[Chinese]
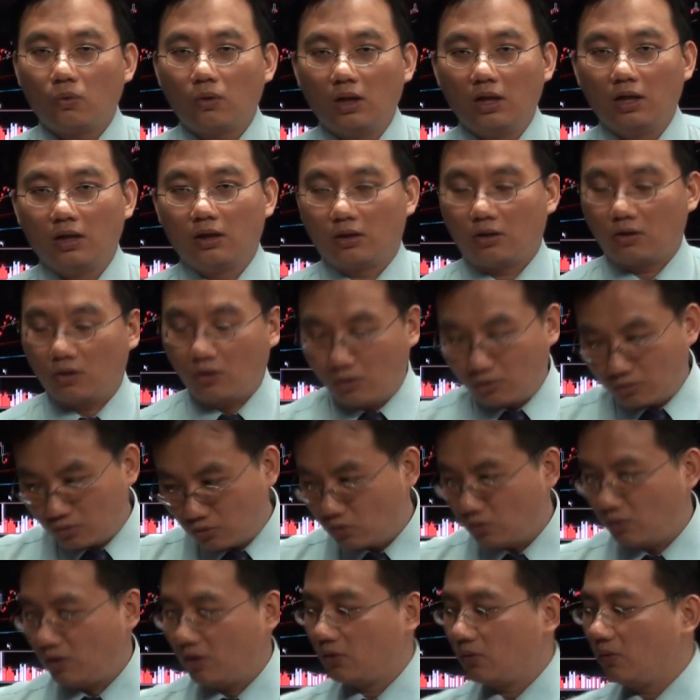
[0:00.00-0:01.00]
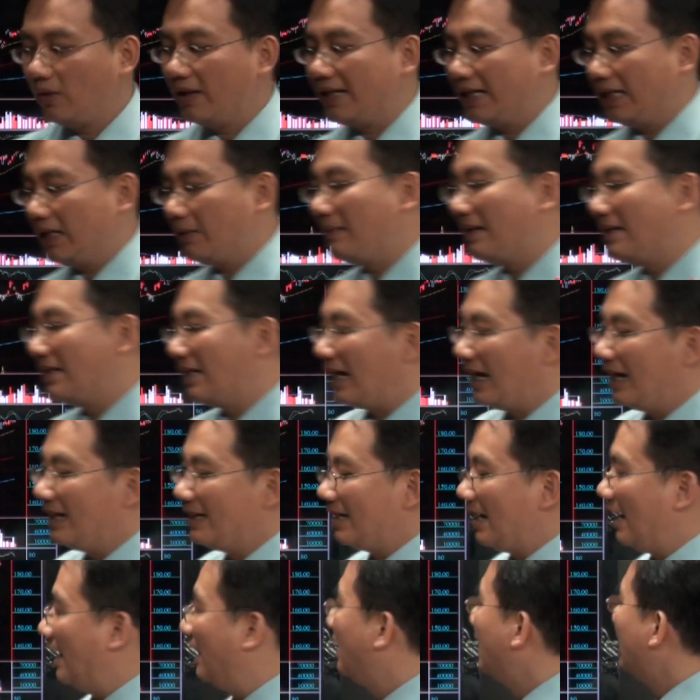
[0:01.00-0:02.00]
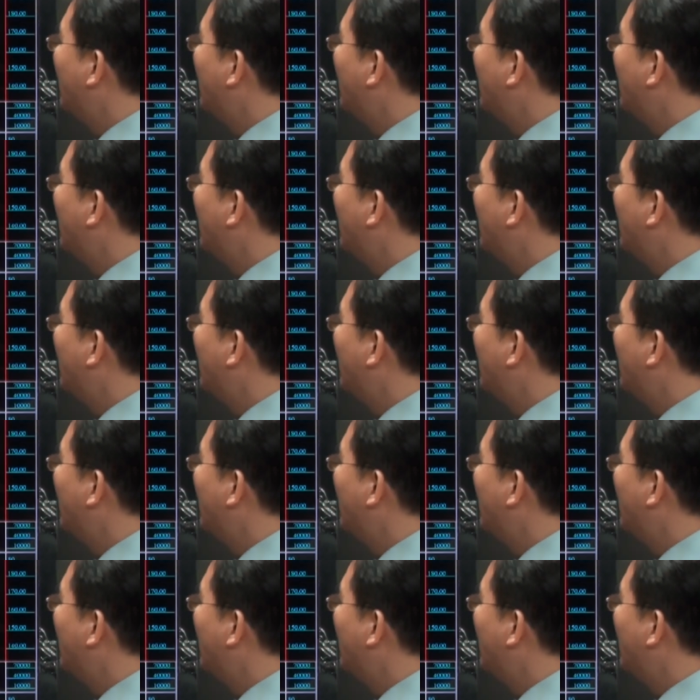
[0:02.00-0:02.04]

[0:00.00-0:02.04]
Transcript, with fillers: 呃工作，所以基本上来讲，